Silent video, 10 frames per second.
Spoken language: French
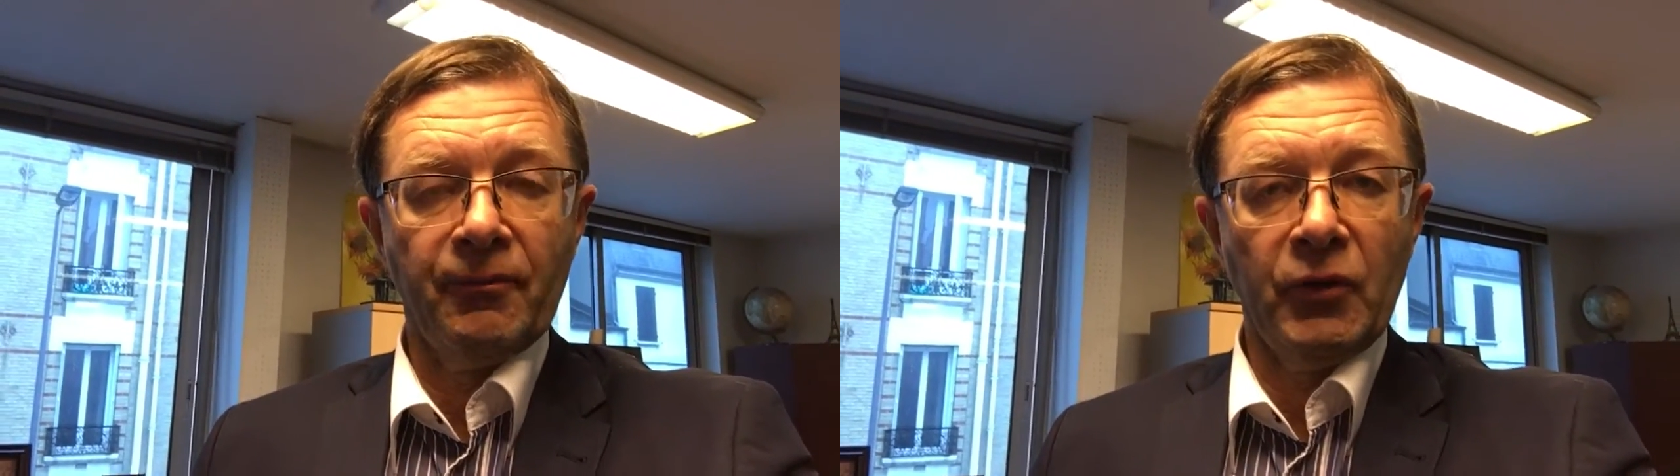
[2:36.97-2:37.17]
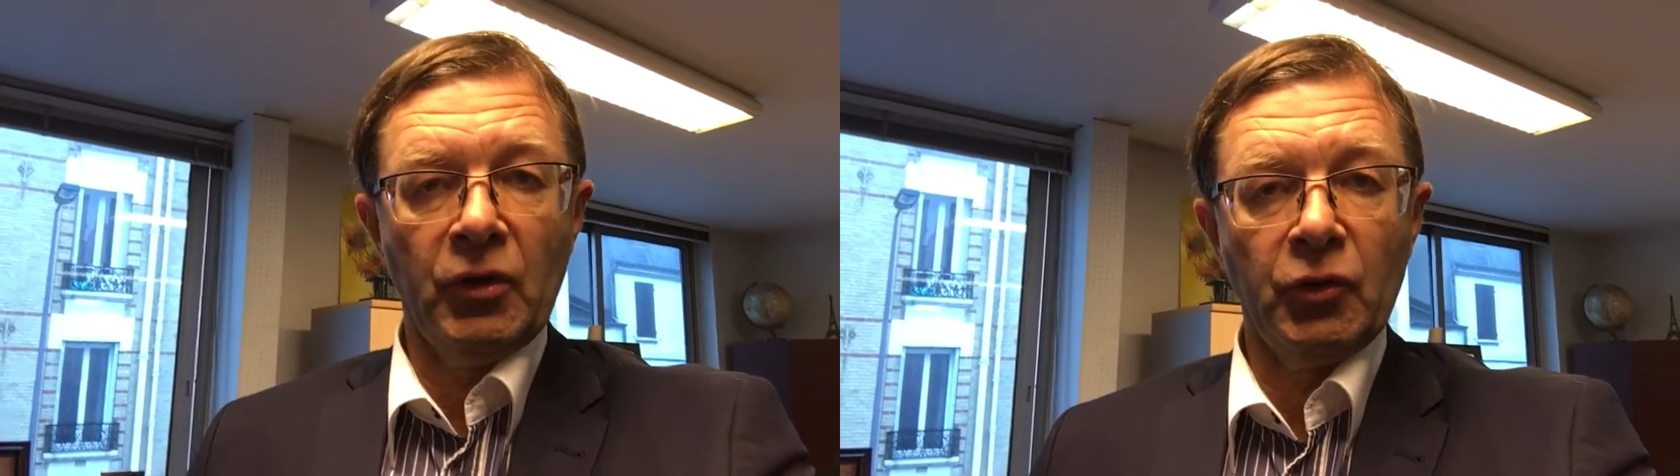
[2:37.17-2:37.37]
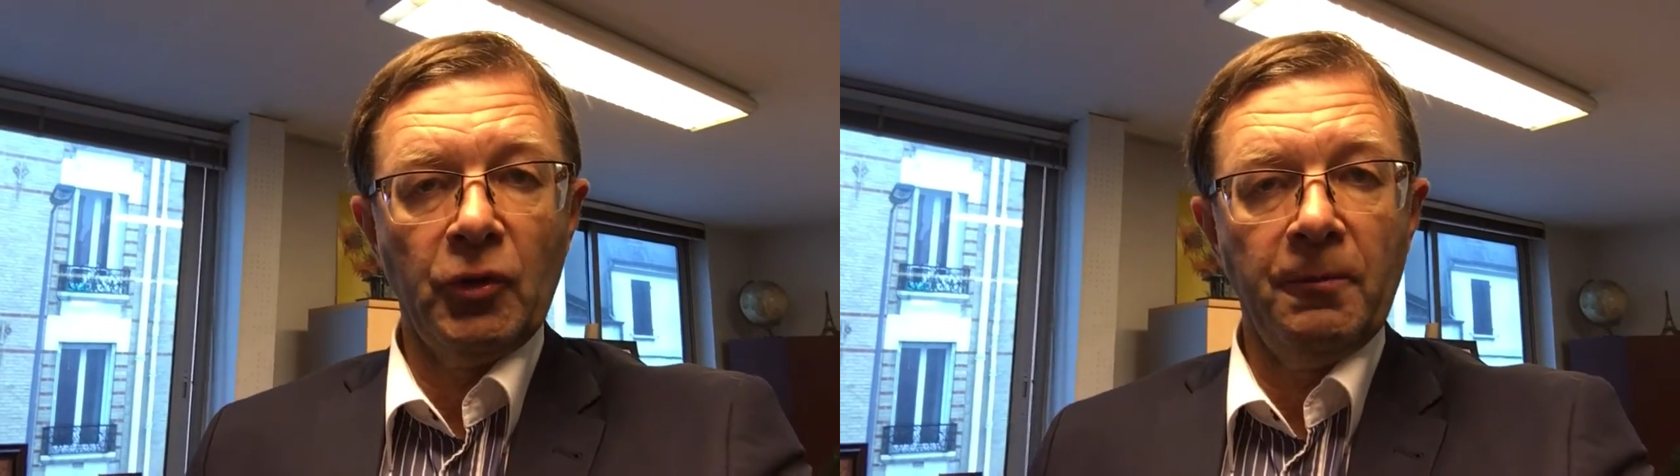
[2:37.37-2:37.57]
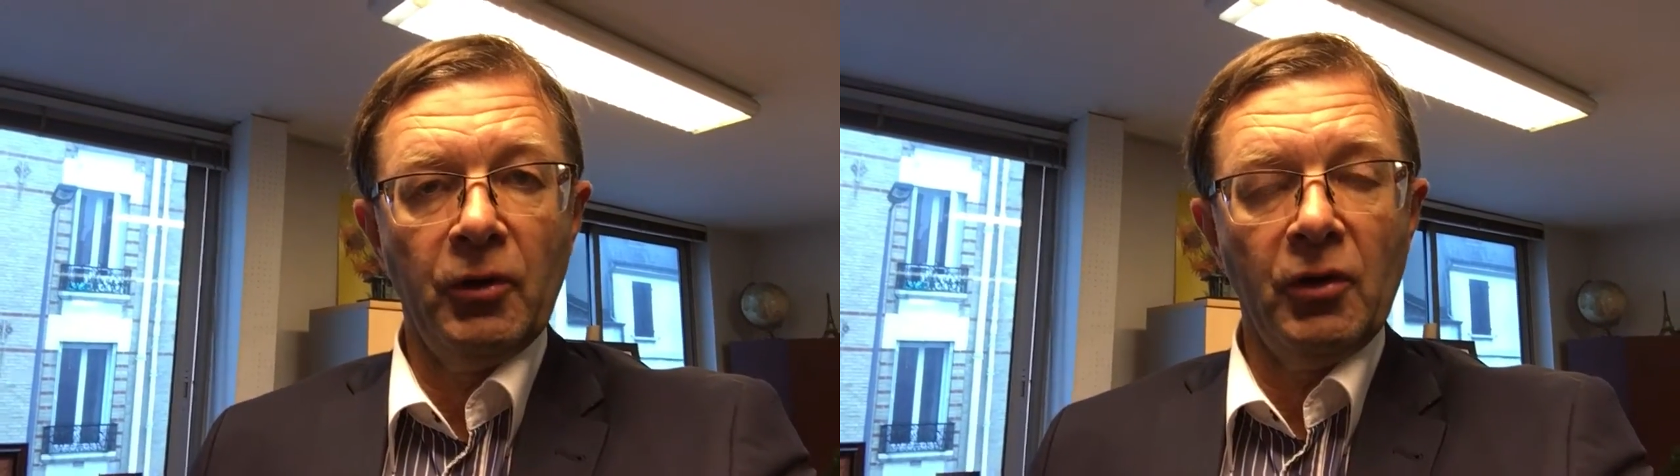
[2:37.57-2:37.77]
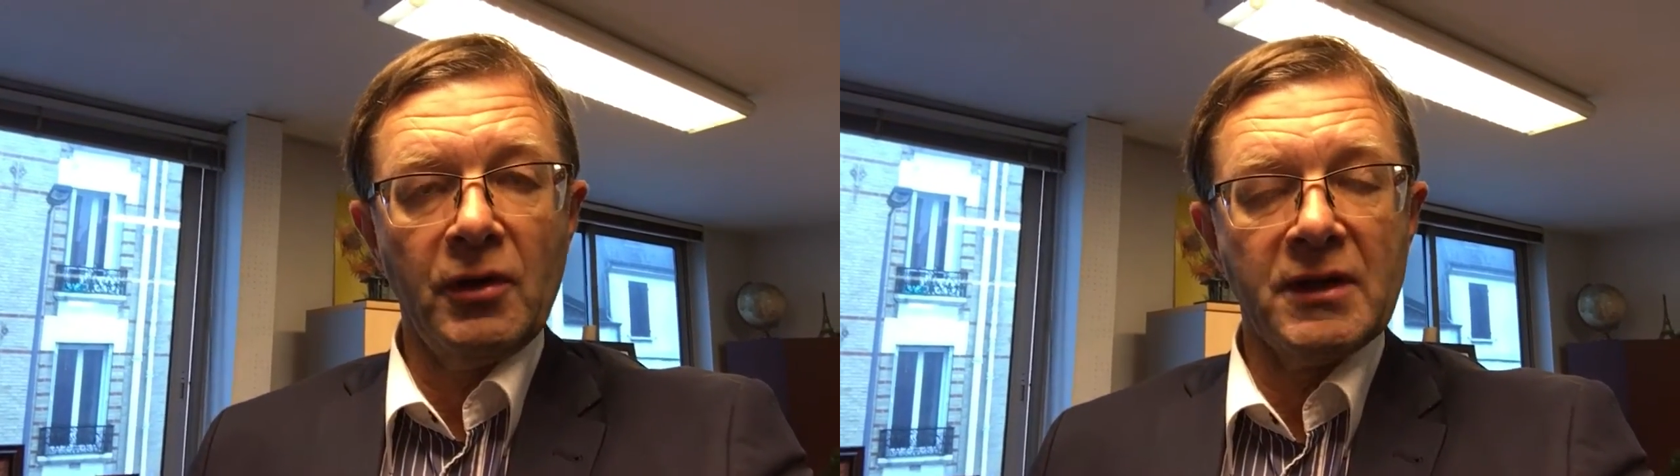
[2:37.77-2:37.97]
un,
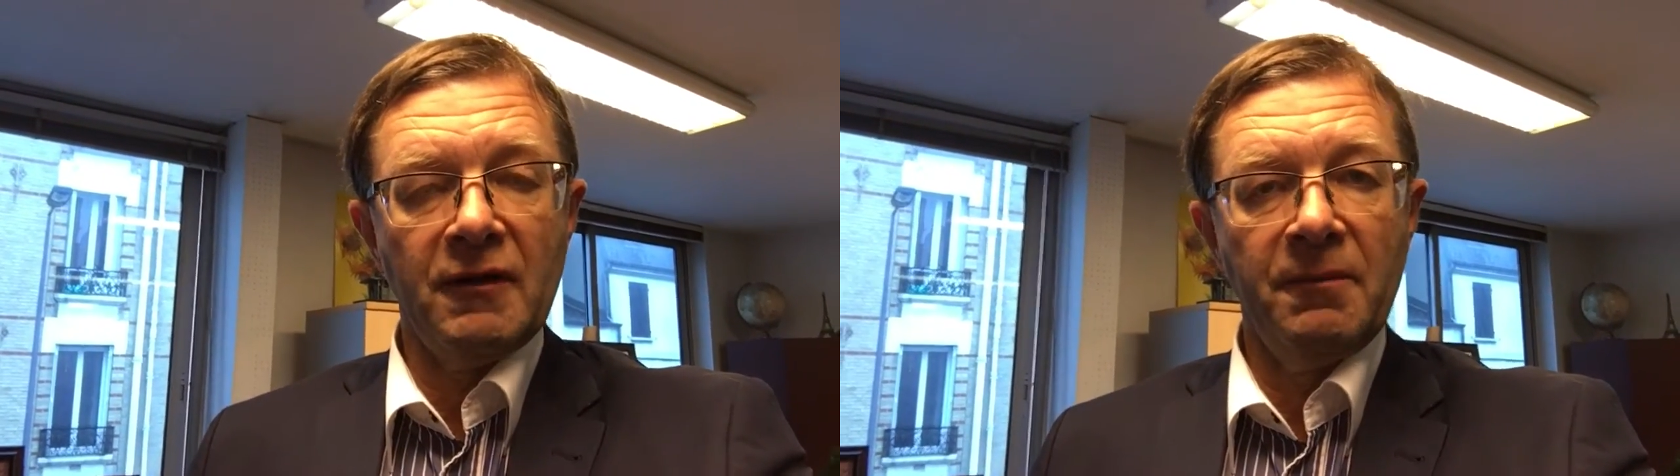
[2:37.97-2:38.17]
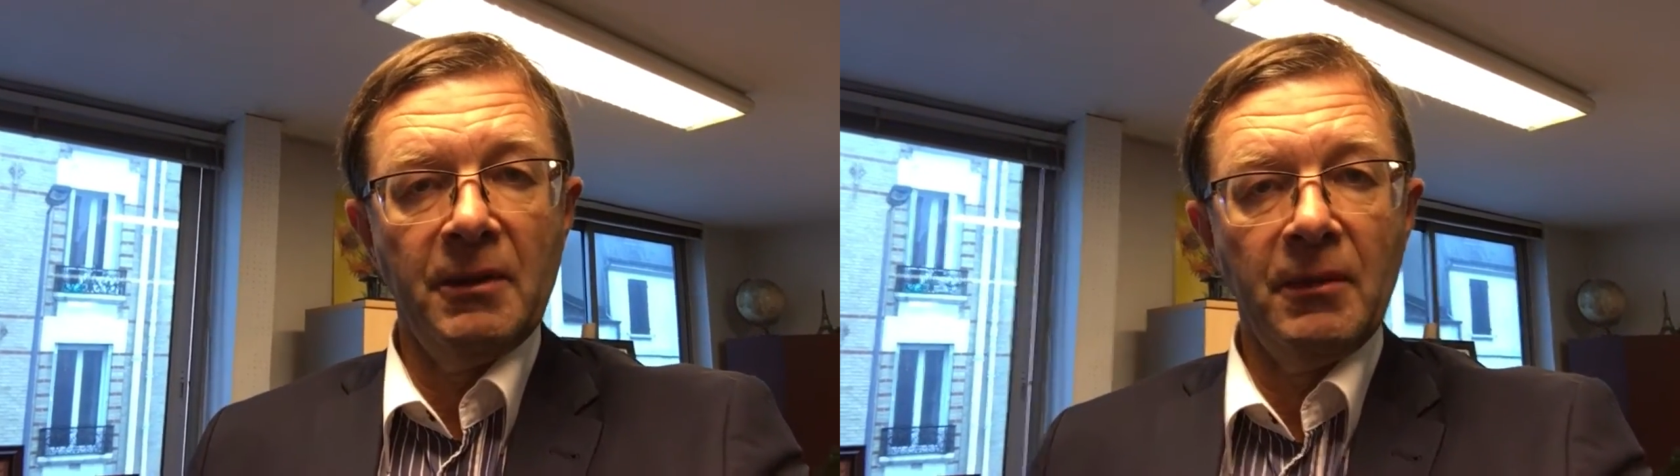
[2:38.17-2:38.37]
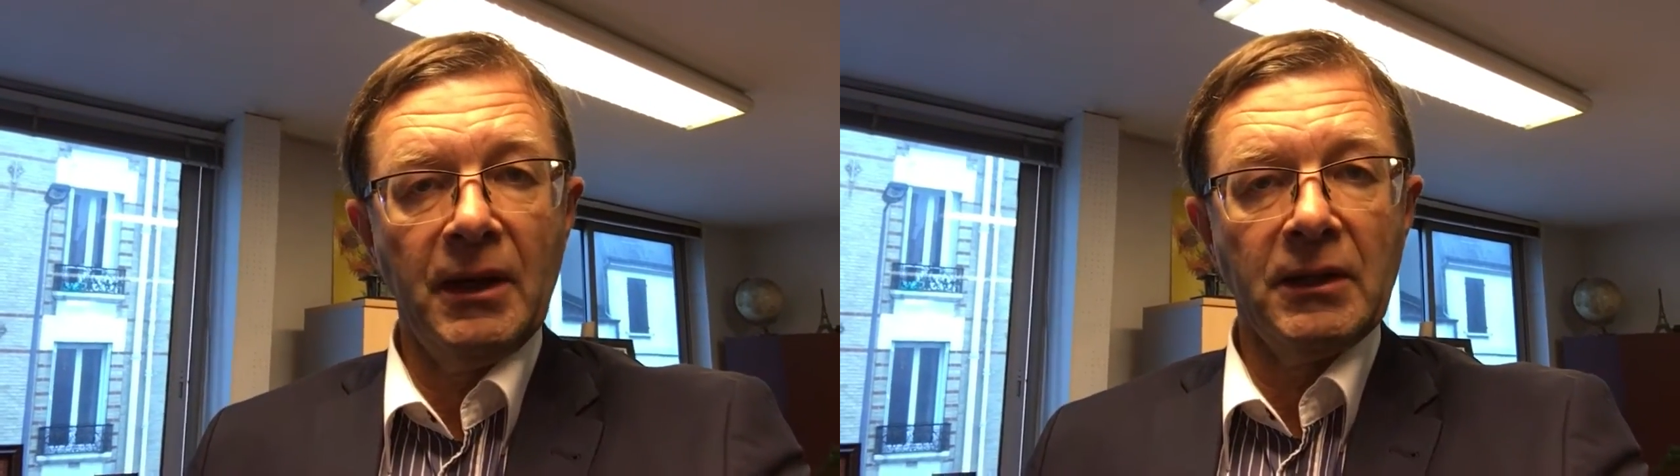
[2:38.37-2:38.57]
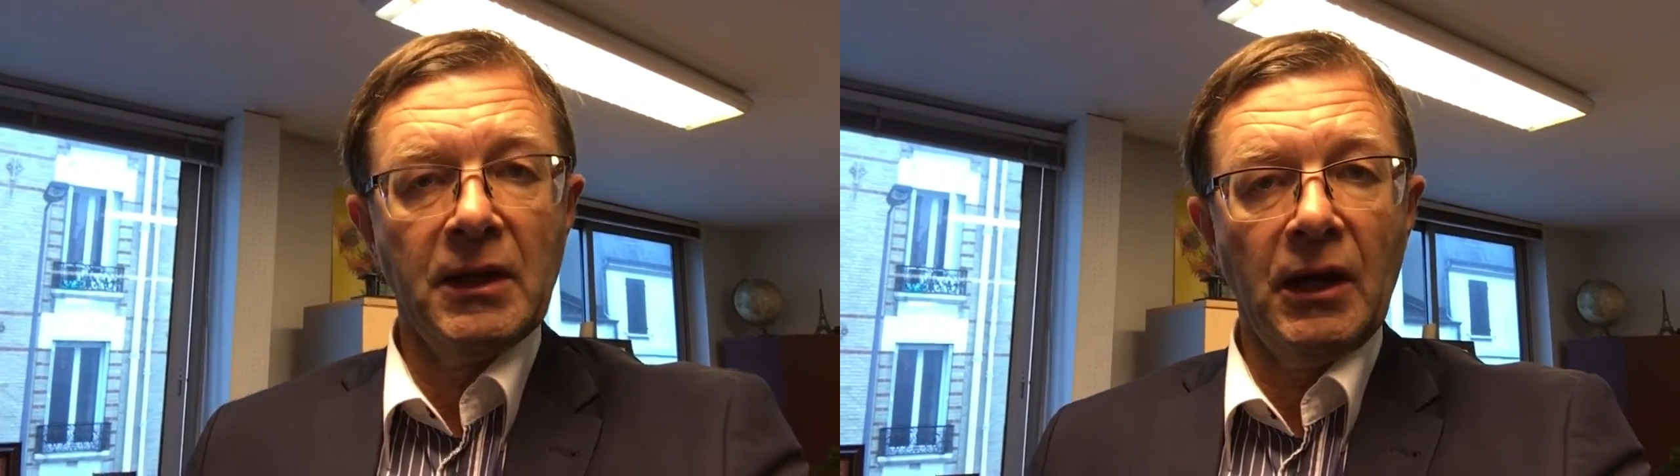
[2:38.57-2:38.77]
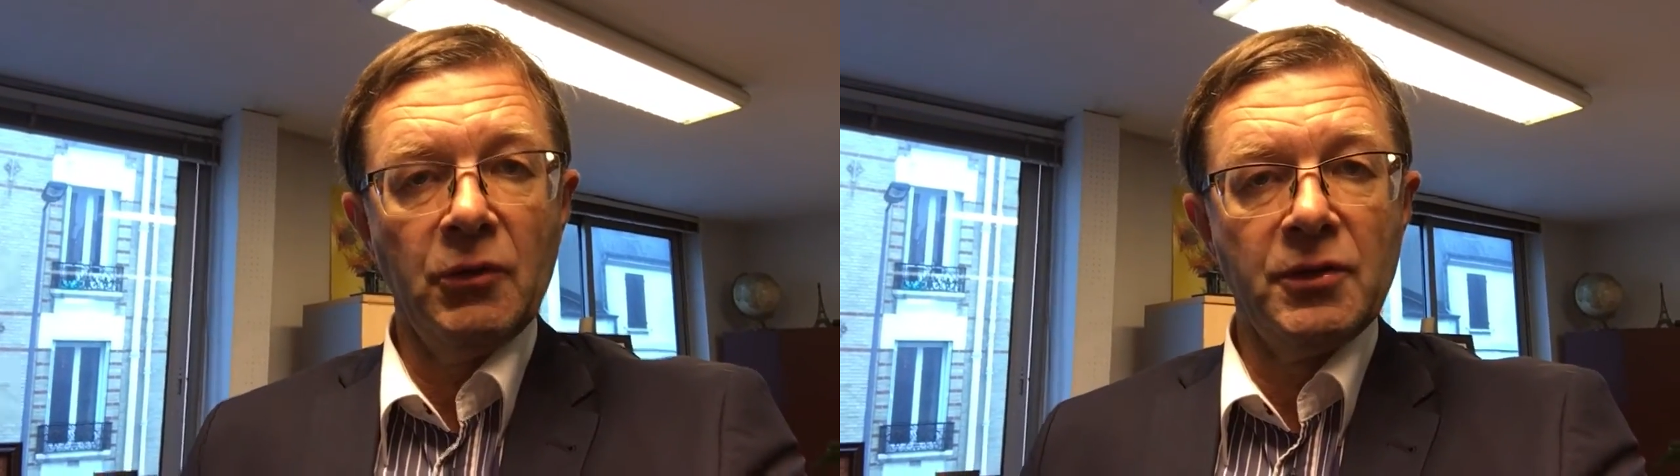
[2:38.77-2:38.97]
entrepreneur, un self-made man
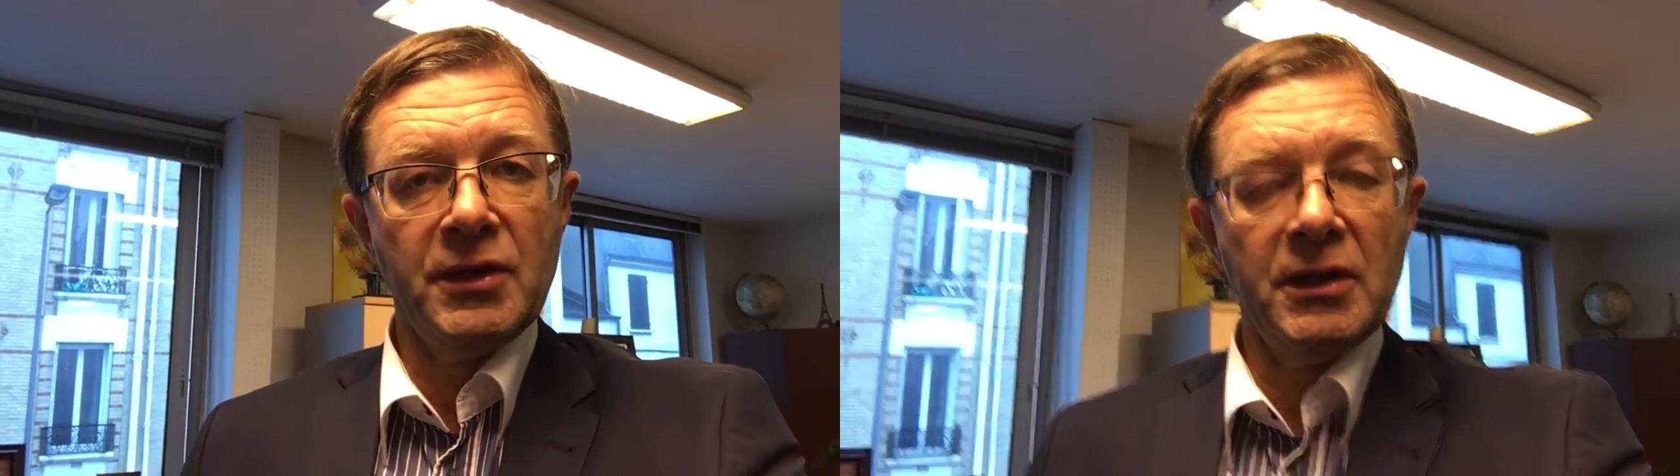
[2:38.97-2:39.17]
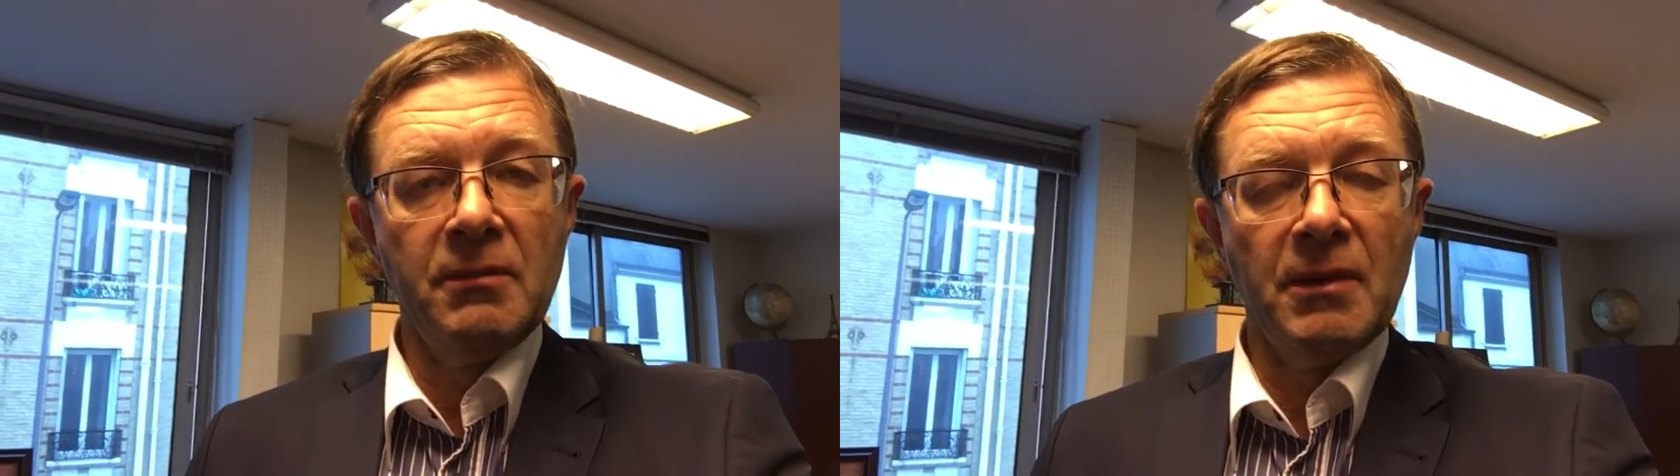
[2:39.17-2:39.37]
qui a réussi,